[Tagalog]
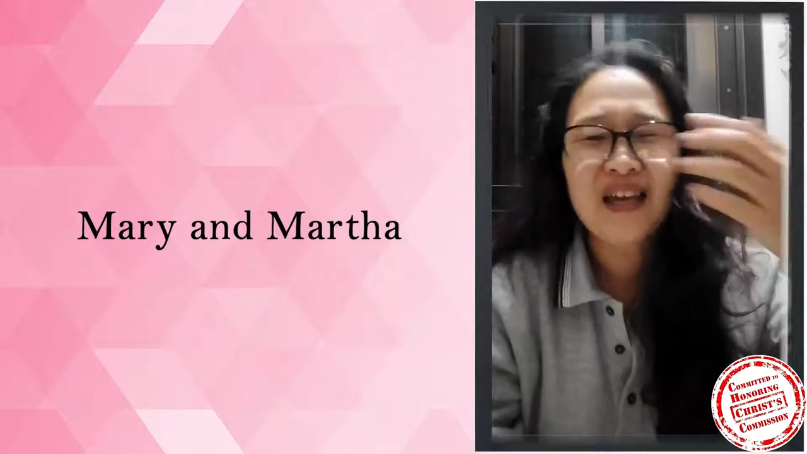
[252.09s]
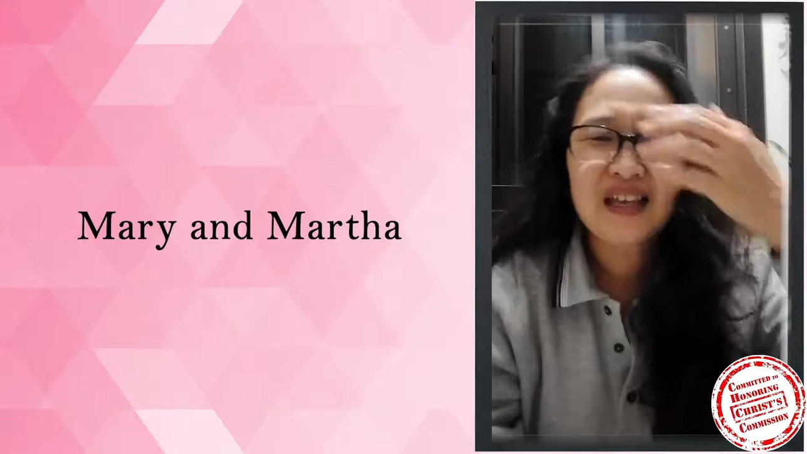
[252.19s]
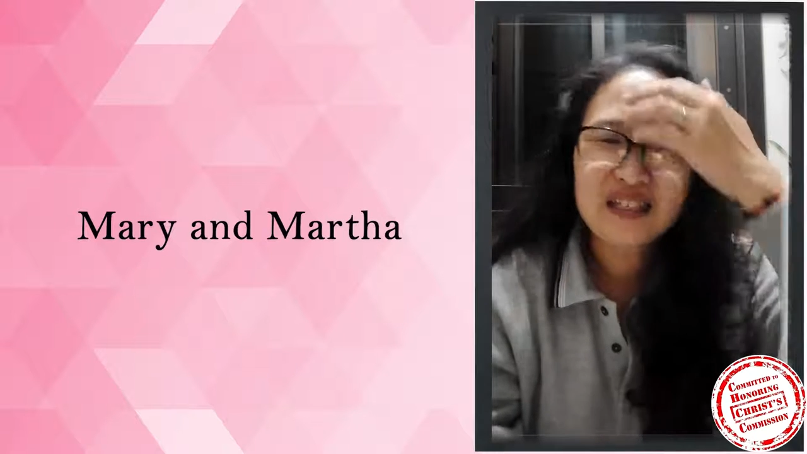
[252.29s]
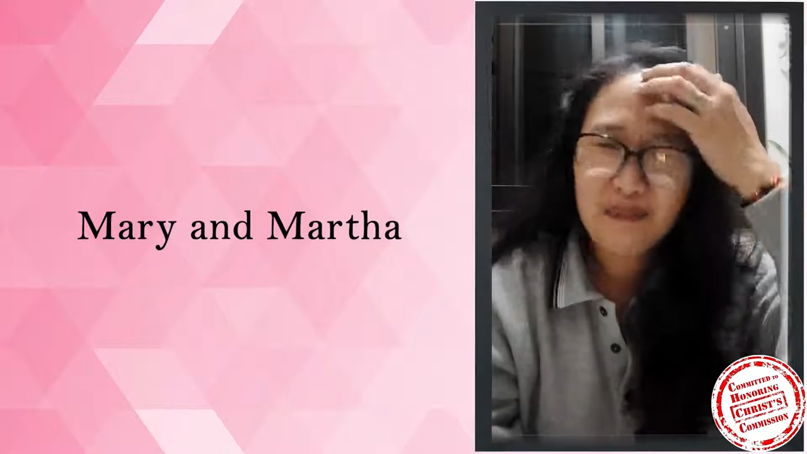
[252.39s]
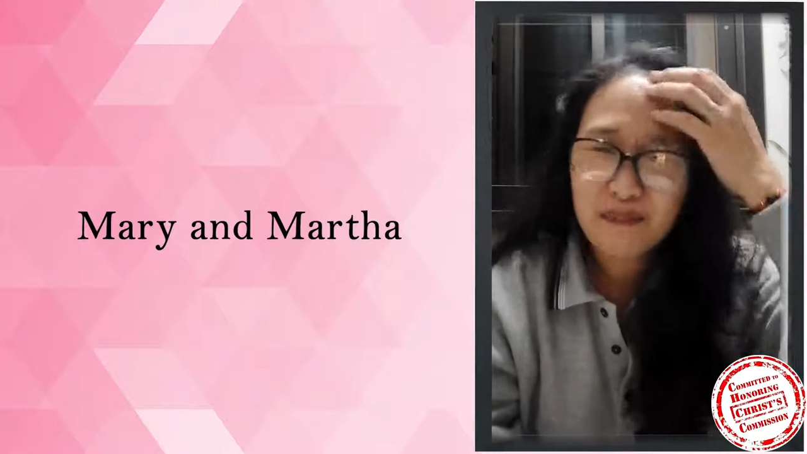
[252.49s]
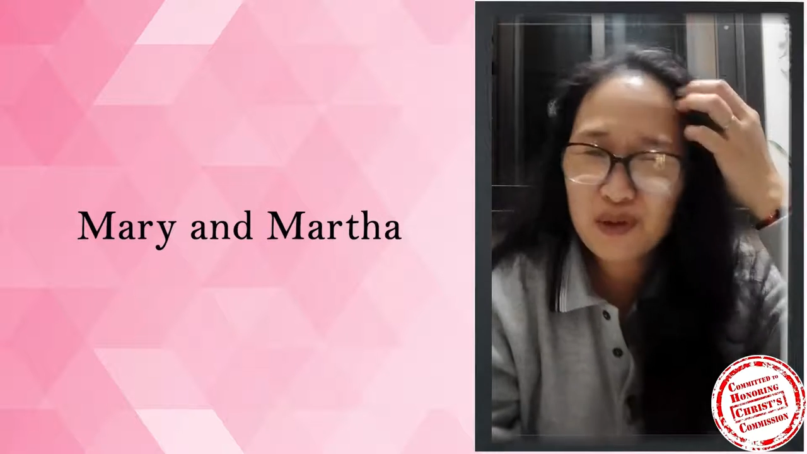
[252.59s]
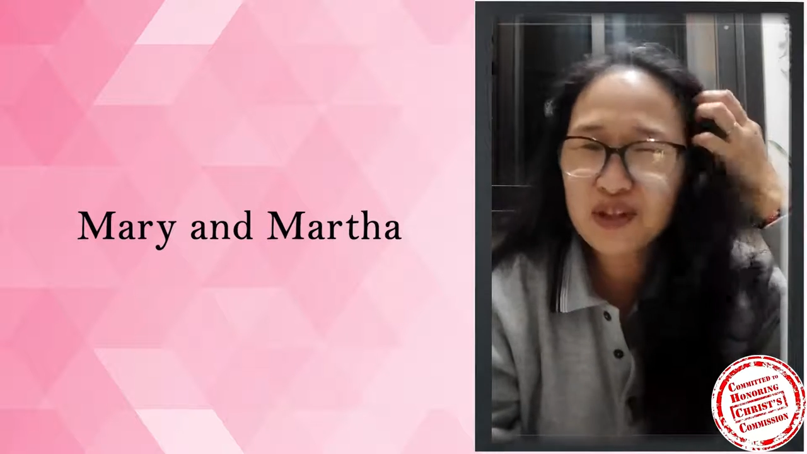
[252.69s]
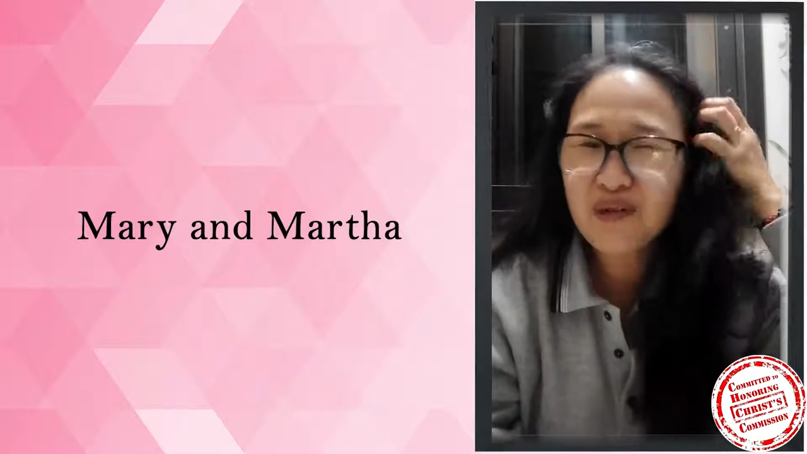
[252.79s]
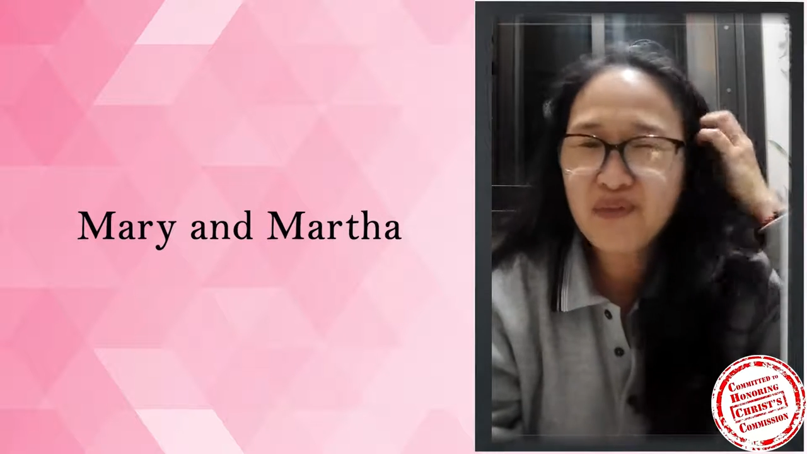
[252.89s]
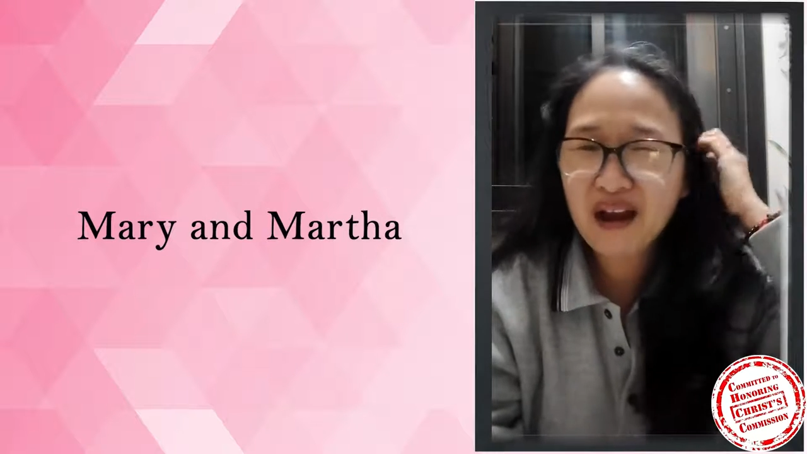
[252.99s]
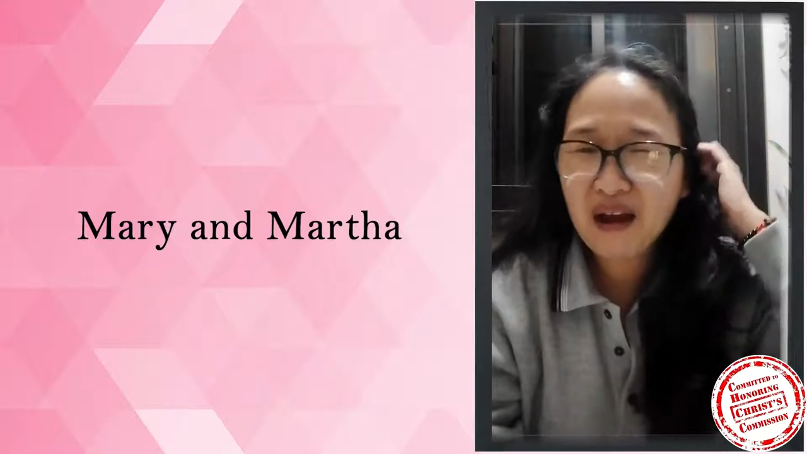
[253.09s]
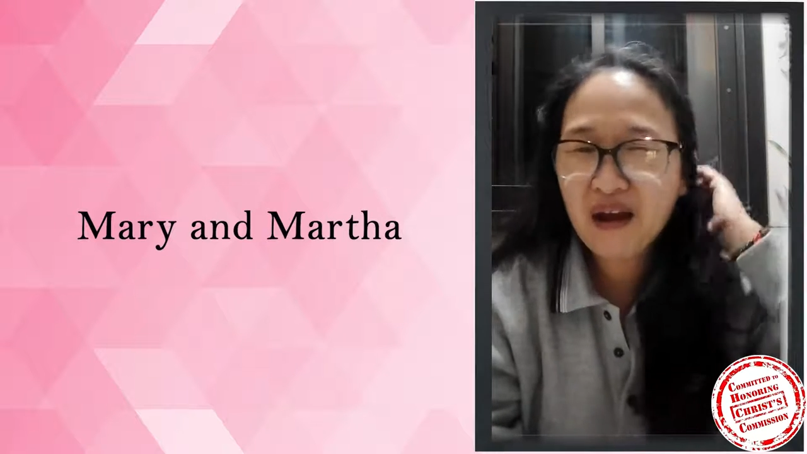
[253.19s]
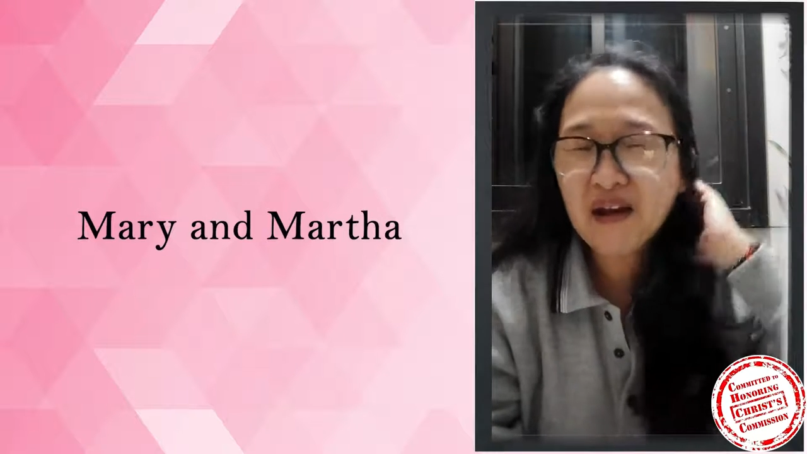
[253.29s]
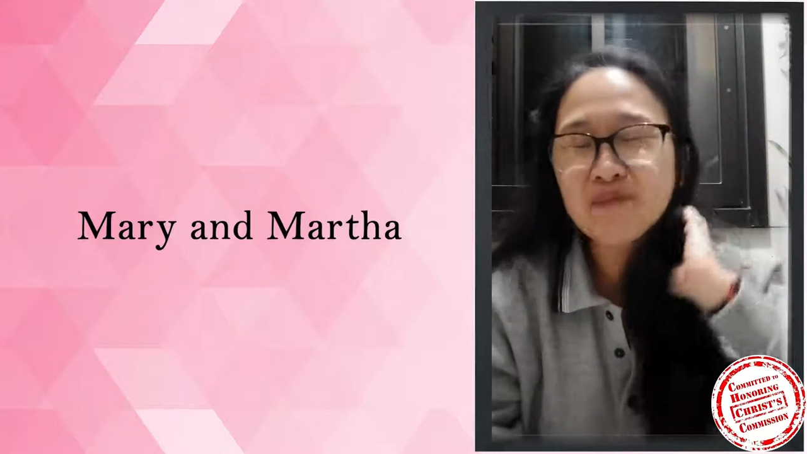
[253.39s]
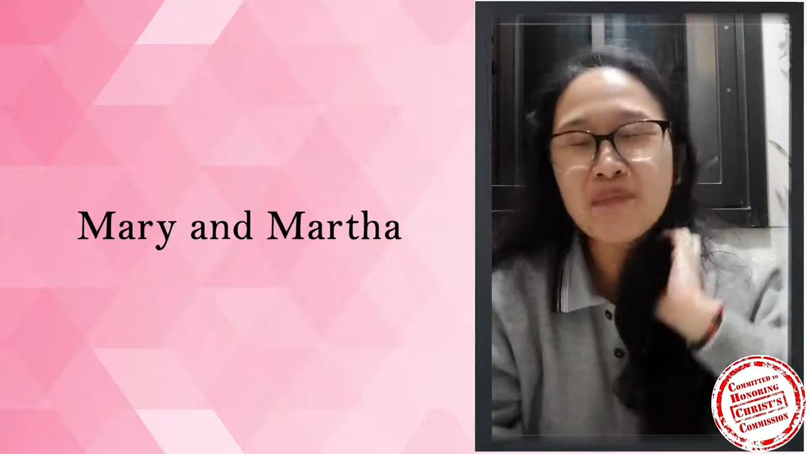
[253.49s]
Isa po sa
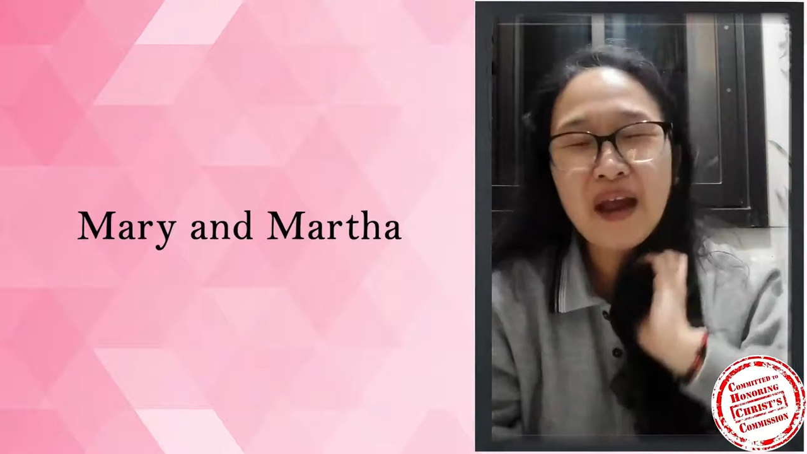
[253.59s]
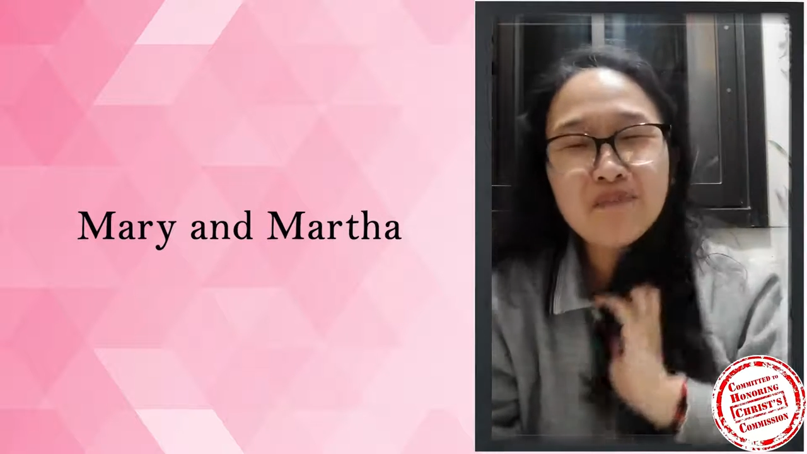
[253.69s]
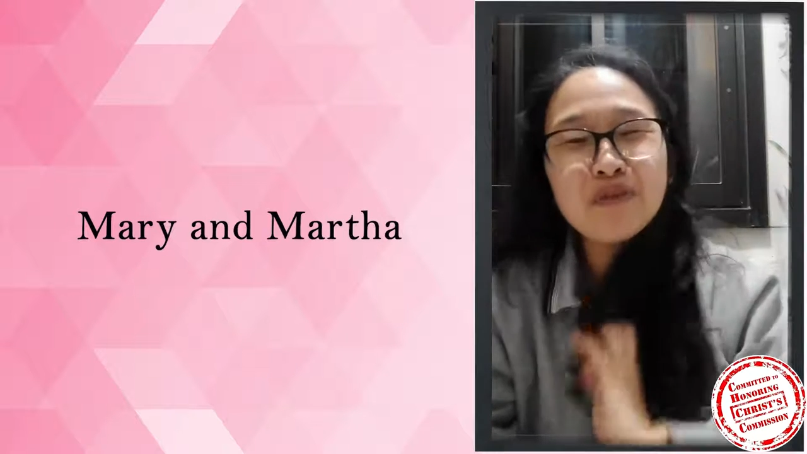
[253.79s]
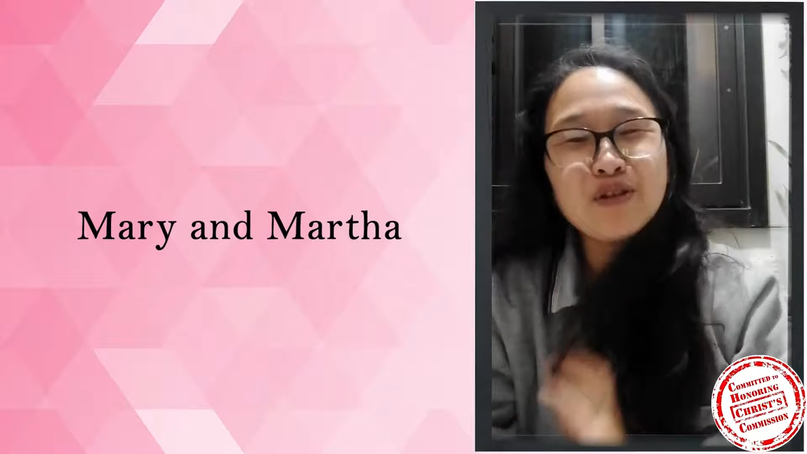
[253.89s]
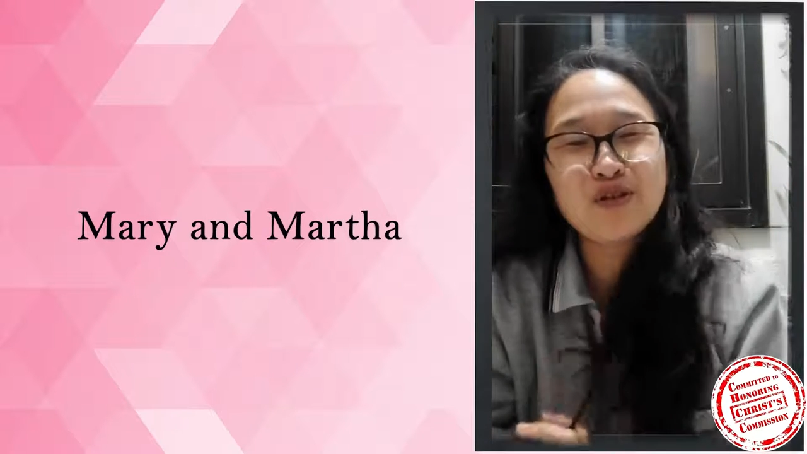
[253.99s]
mga Bible